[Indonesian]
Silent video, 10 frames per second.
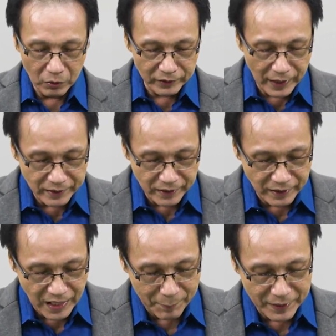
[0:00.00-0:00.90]
kotaknya
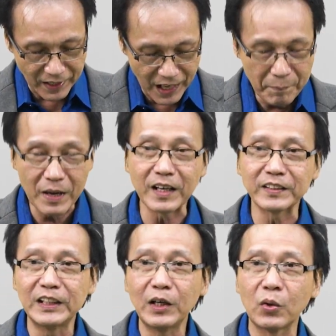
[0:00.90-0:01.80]
yang namanya Rama ke
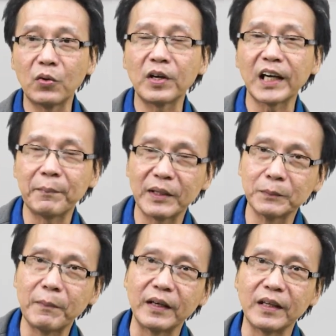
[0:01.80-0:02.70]
Silo, ke kemah
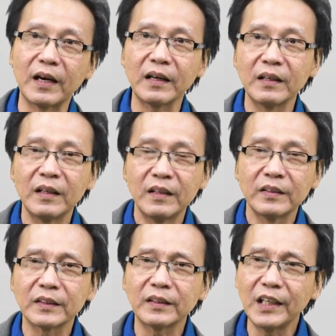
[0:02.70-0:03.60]
sembayang,
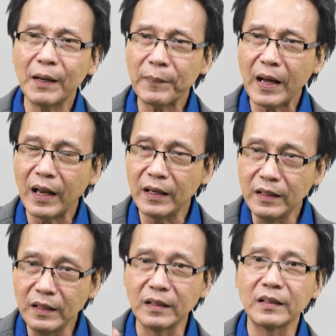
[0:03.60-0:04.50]
setiap
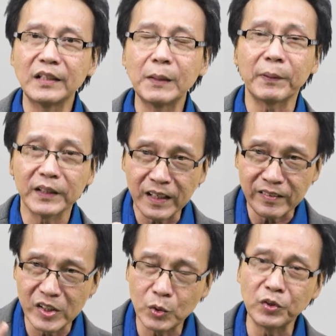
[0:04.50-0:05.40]
kali dia pergi
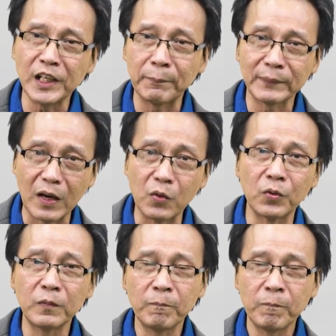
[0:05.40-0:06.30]
ke situ tiap
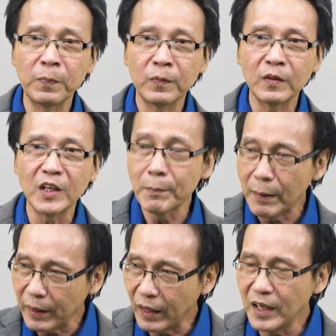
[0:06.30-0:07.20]
tahun,
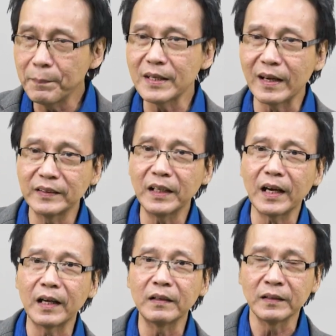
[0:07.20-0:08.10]
Imam Eli
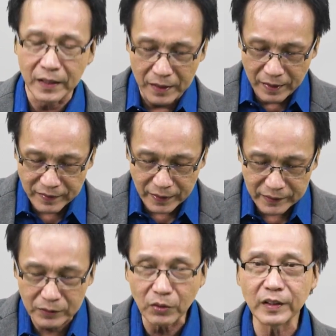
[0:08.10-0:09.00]
menyaksikan dan ini
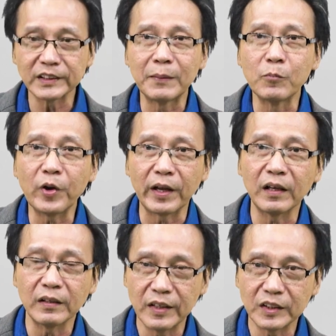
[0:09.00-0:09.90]
dicatat oleh
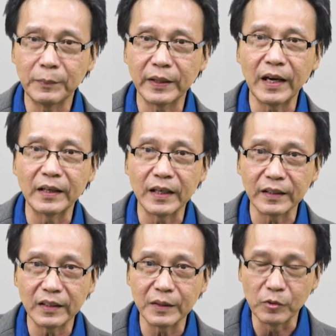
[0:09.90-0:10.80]
Samuel ya sebagai
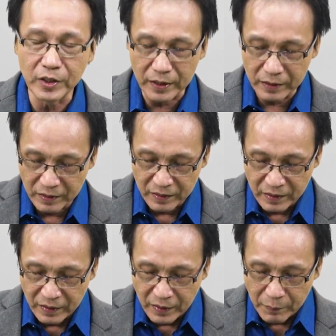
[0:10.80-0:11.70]
anaknya kemudian
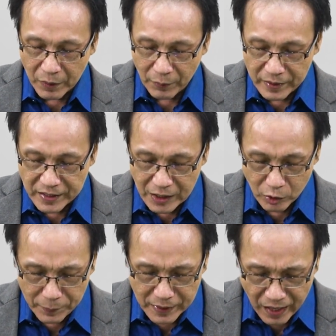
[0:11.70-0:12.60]
bahwa dia
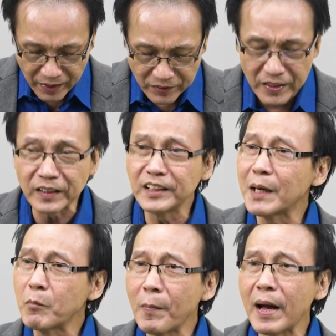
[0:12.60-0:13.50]
tuh menangis dan
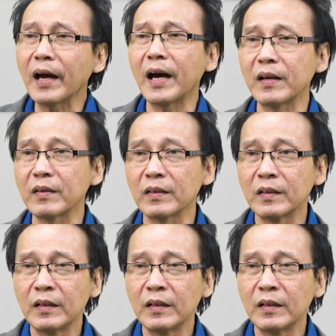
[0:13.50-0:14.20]
tidak mau makan.